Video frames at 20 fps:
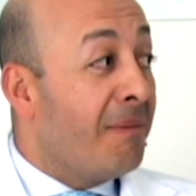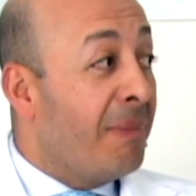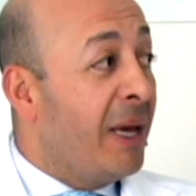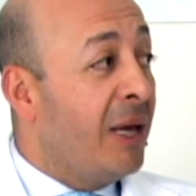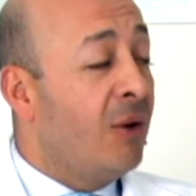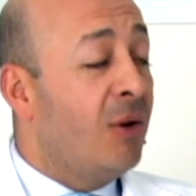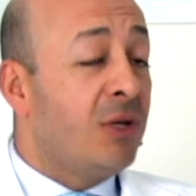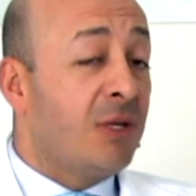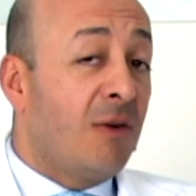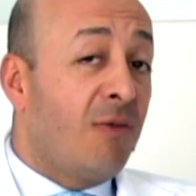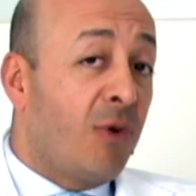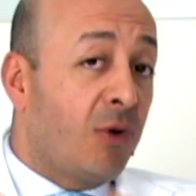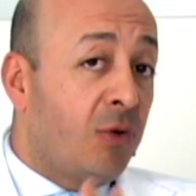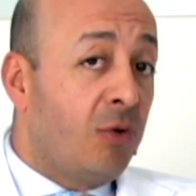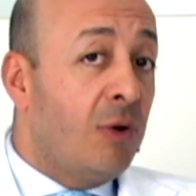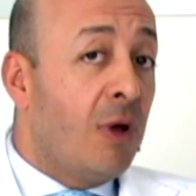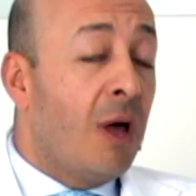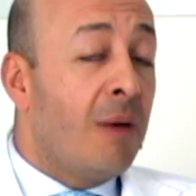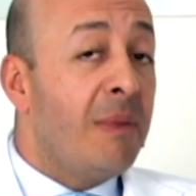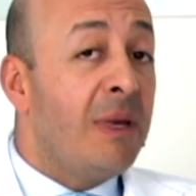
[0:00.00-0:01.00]
Pero
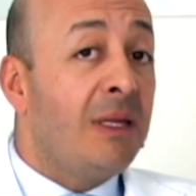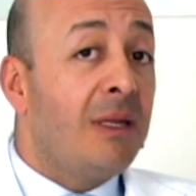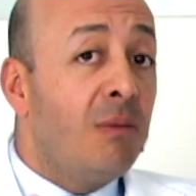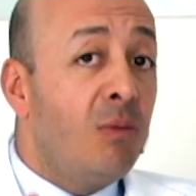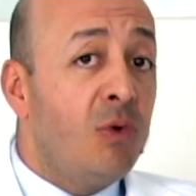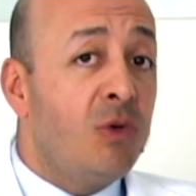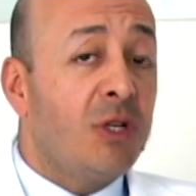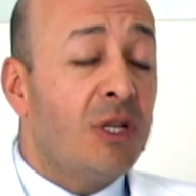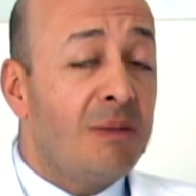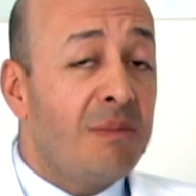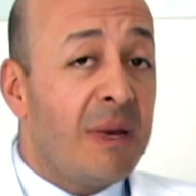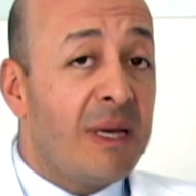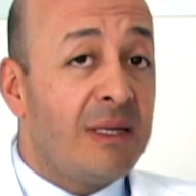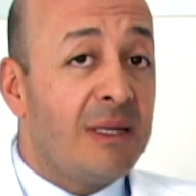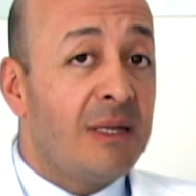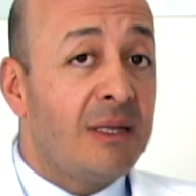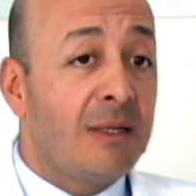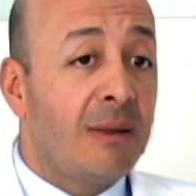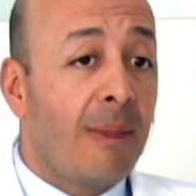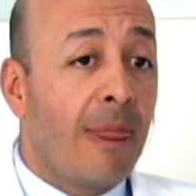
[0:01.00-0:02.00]
desafortunadamente muchas
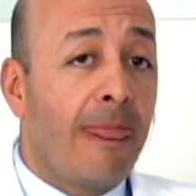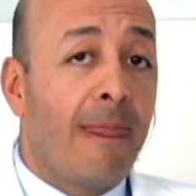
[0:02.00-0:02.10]
veces